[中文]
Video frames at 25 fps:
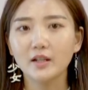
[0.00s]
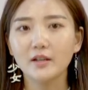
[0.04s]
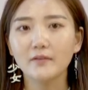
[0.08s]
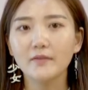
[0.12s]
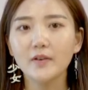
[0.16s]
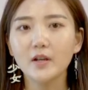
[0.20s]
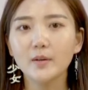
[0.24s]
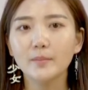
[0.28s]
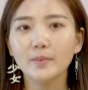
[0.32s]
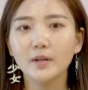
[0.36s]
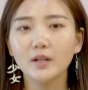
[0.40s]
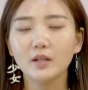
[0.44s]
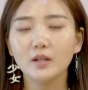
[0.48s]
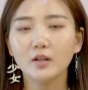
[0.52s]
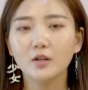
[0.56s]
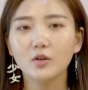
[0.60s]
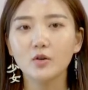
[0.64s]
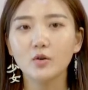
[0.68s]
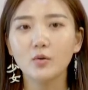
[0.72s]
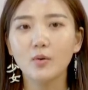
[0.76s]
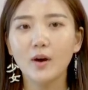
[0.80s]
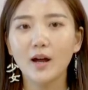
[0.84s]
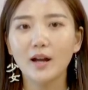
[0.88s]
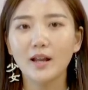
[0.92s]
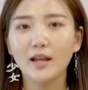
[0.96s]
也未必能
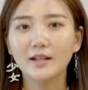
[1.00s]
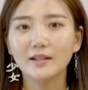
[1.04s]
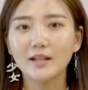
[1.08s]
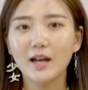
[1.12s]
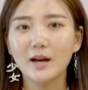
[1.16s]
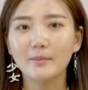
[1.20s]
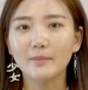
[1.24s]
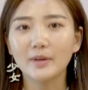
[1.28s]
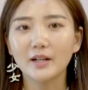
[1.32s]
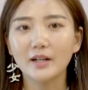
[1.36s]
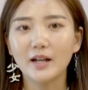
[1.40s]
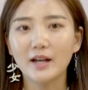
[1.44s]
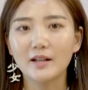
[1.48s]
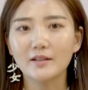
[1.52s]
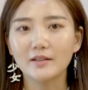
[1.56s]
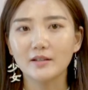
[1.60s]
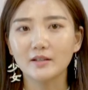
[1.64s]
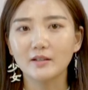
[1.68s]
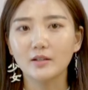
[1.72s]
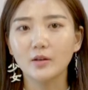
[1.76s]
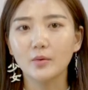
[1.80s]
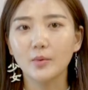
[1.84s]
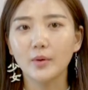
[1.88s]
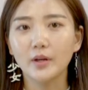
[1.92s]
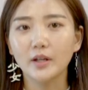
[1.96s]
够换来他们感
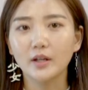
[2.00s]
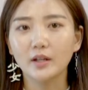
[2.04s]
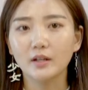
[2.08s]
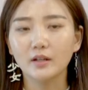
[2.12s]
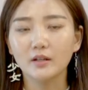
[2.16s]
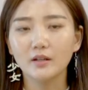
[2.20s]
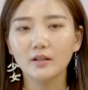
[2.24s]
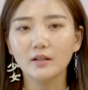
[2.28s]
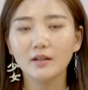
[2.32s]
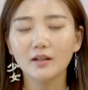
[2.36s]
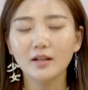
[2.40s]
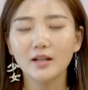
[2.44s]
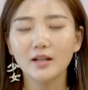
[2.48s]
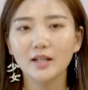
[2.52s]
情的回应。